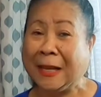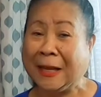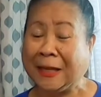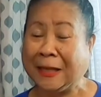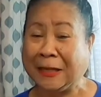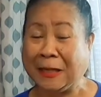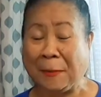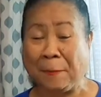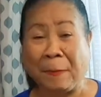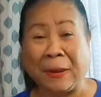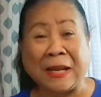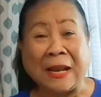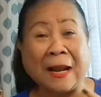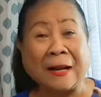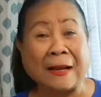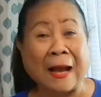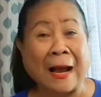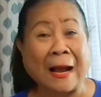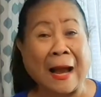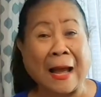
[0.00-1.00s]
hindi pa daw,
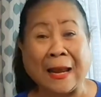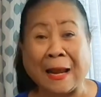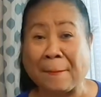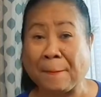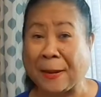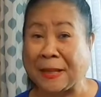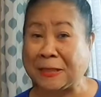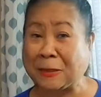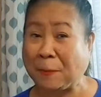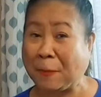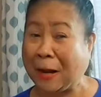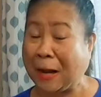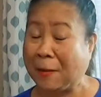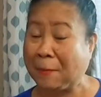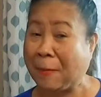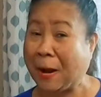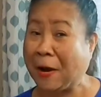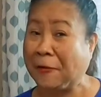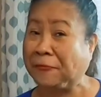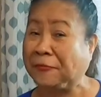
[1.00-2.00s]
kakalapas pa
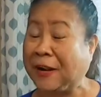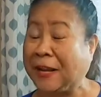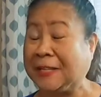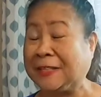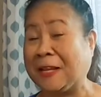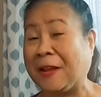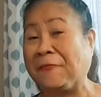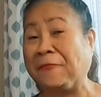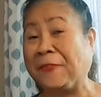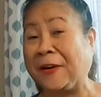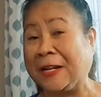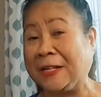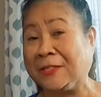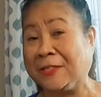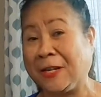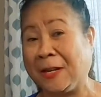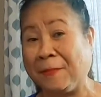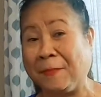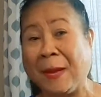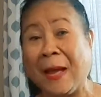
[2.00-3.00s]
lang mga friends and
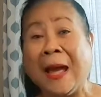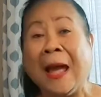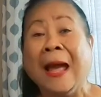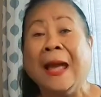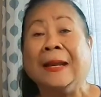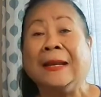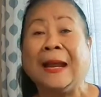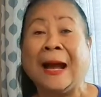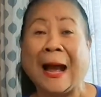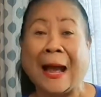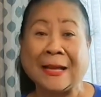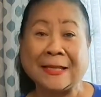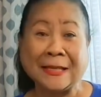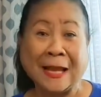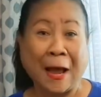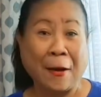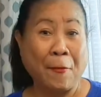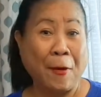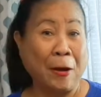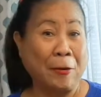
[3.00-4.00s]
friendship ng
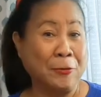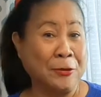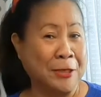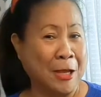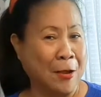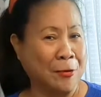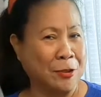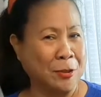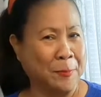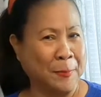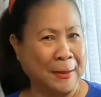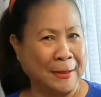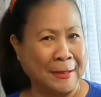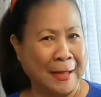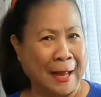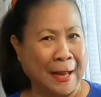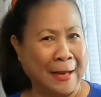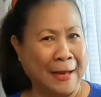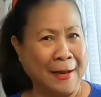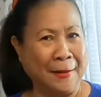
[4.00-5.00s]
asawa ko sa
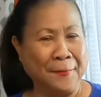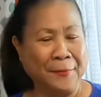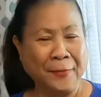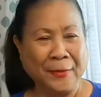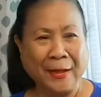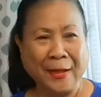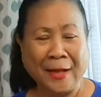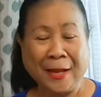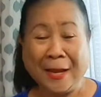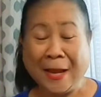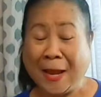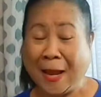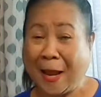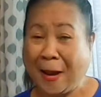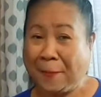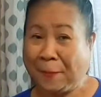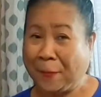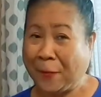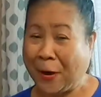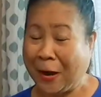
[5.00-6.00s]
hospital.
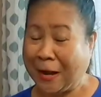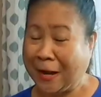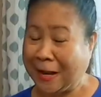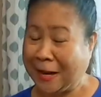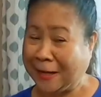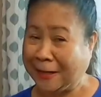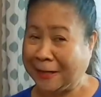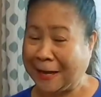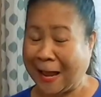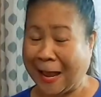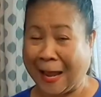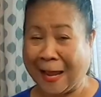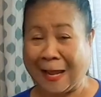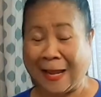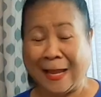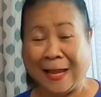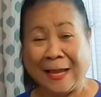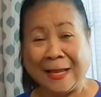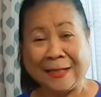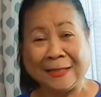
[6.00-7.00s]
Praying na
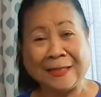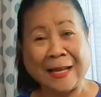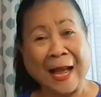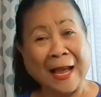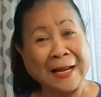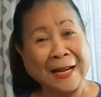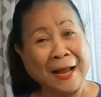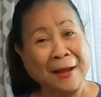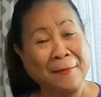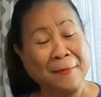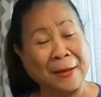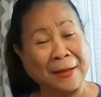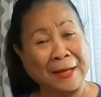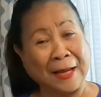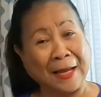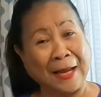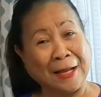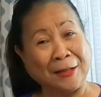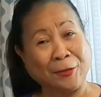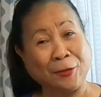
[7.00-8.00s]
sana
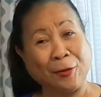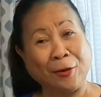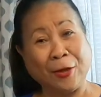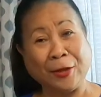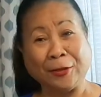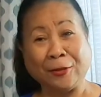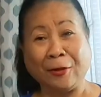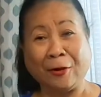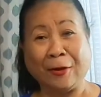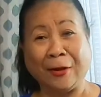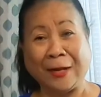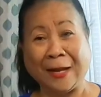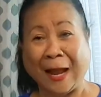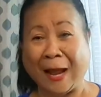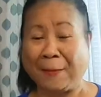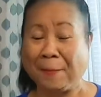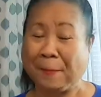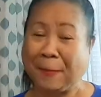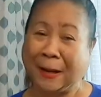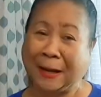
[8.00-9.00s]
magiging tuloy-tuloy na
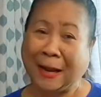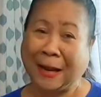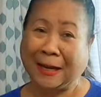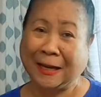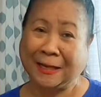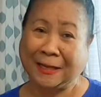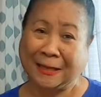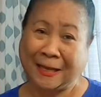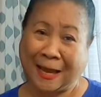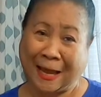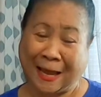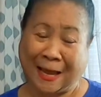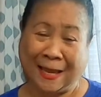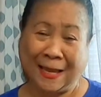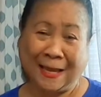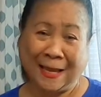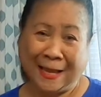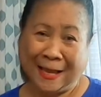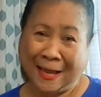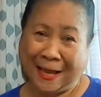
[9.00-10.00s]
ang pagalingan.
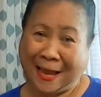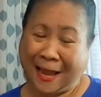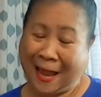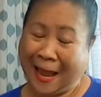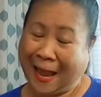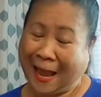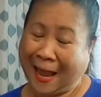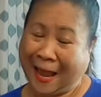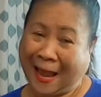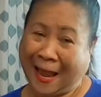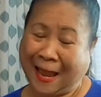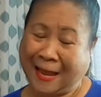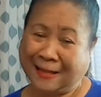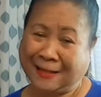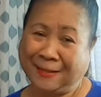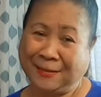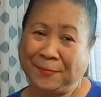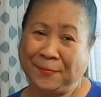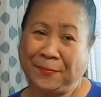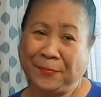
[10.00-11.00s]
And
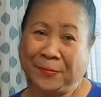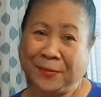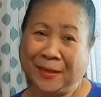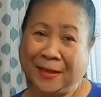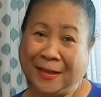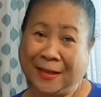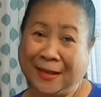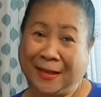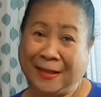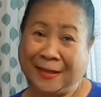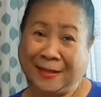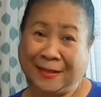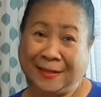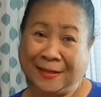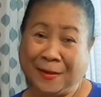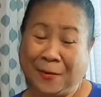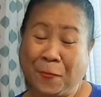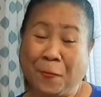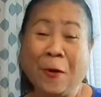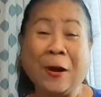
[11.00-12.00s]

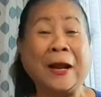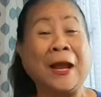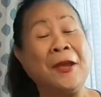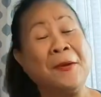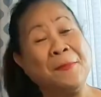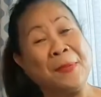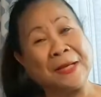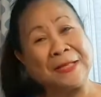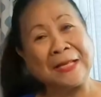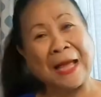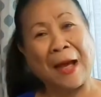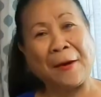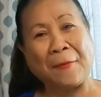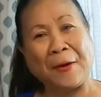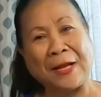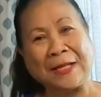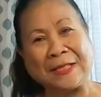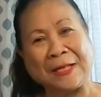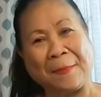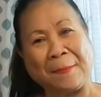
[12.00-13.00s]
huwag kayong
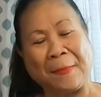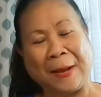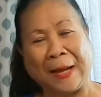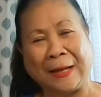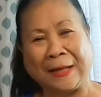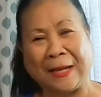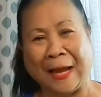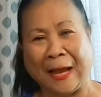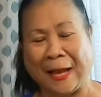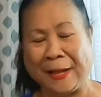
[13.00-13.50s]
magsawa sa pag